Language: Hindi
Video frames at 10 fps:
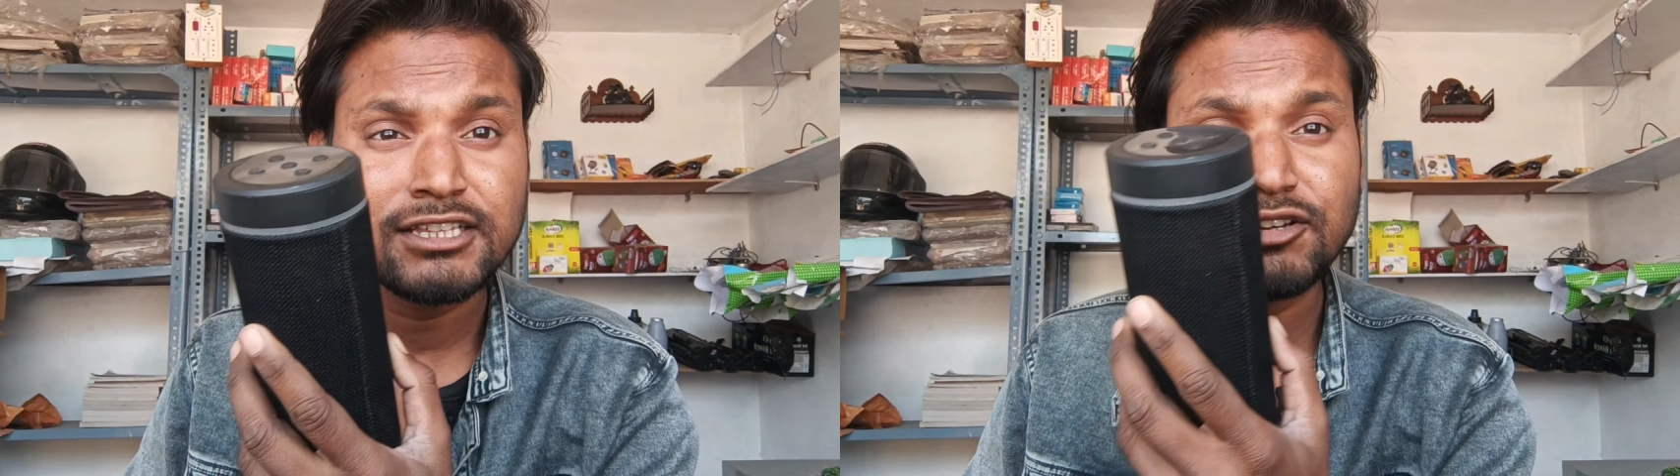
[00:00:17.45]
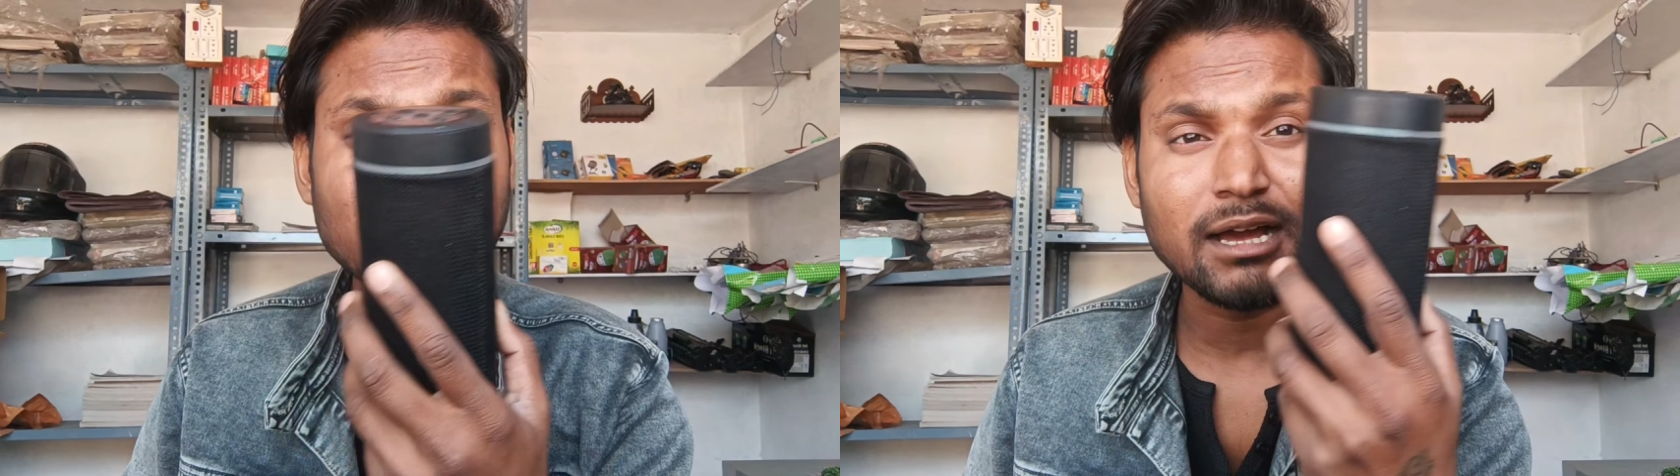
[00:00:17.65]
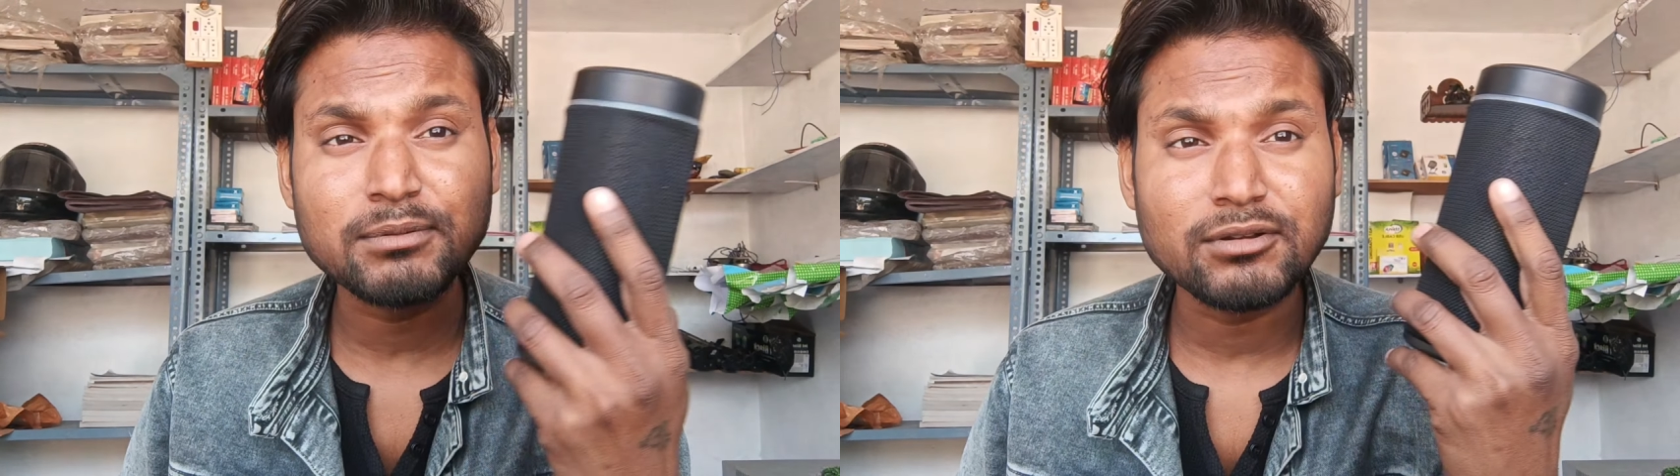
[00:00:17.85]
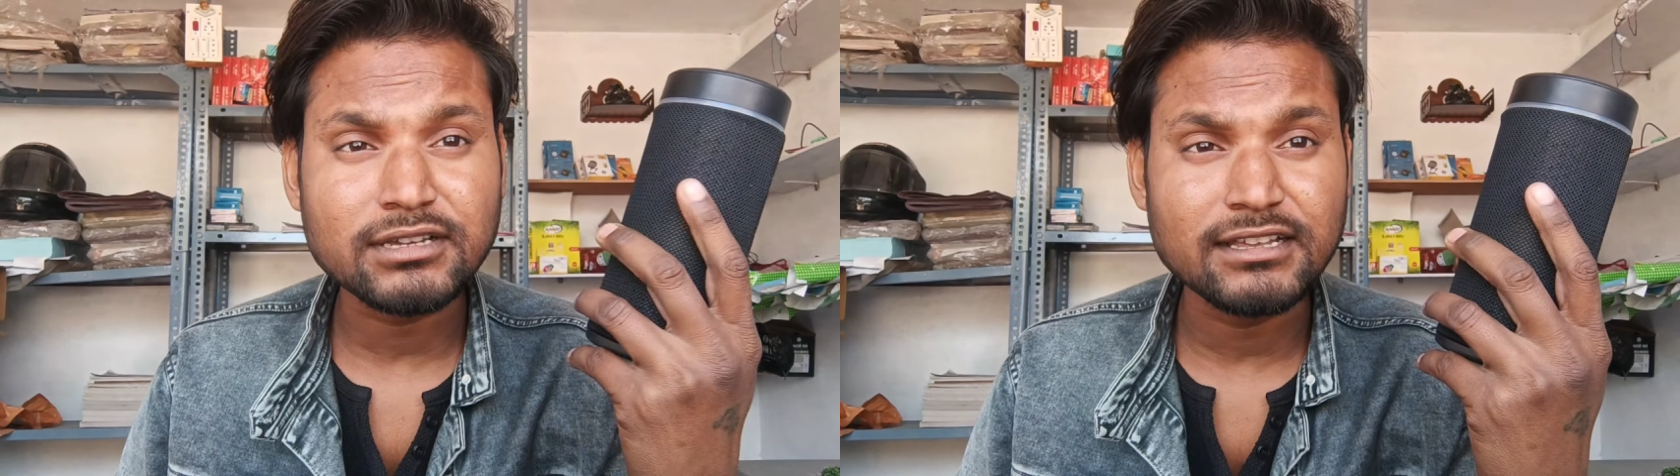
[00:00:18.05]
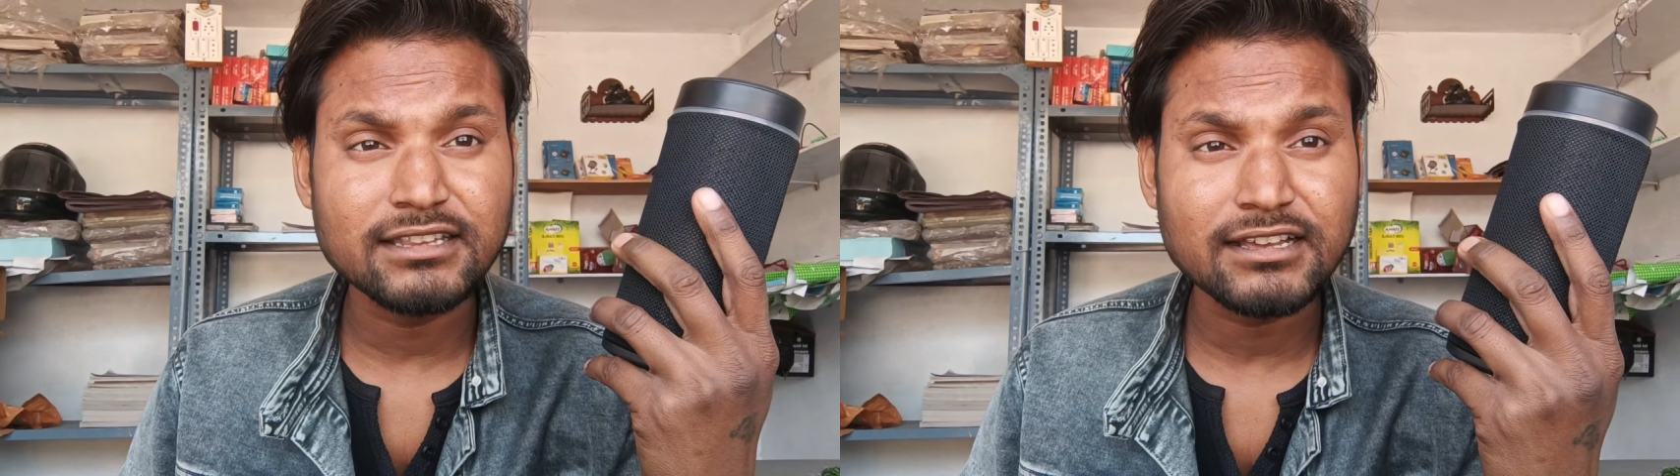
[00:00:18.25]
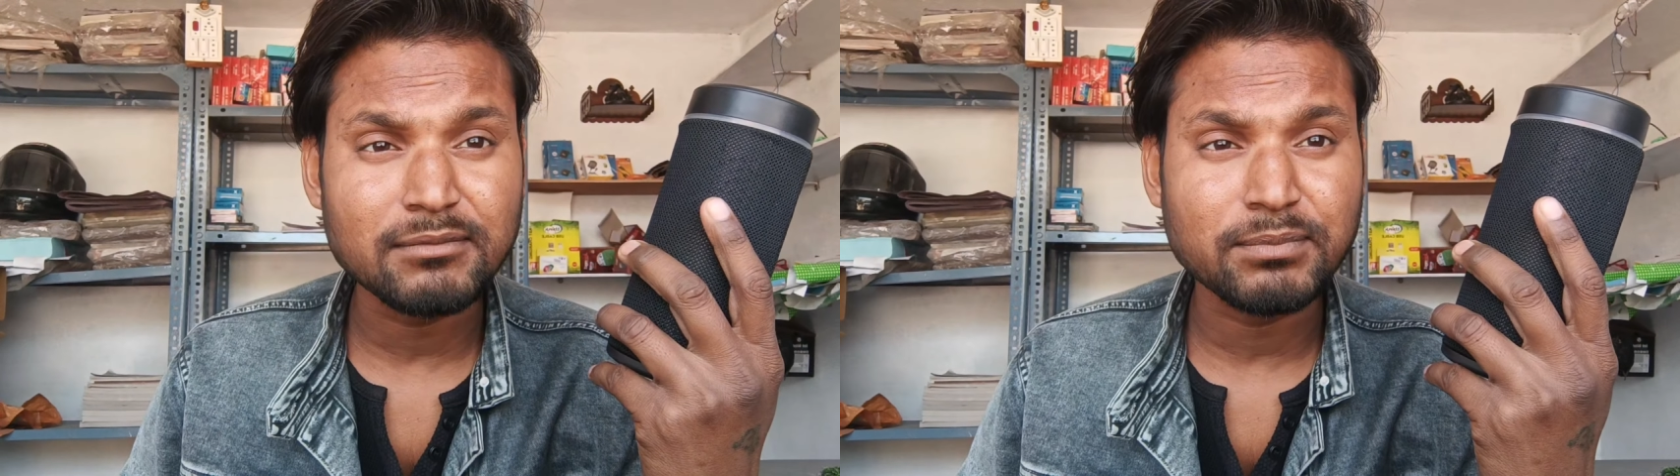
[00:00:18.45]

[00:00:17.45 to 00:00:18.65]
क्योंकि आप लोग कहते हैं कि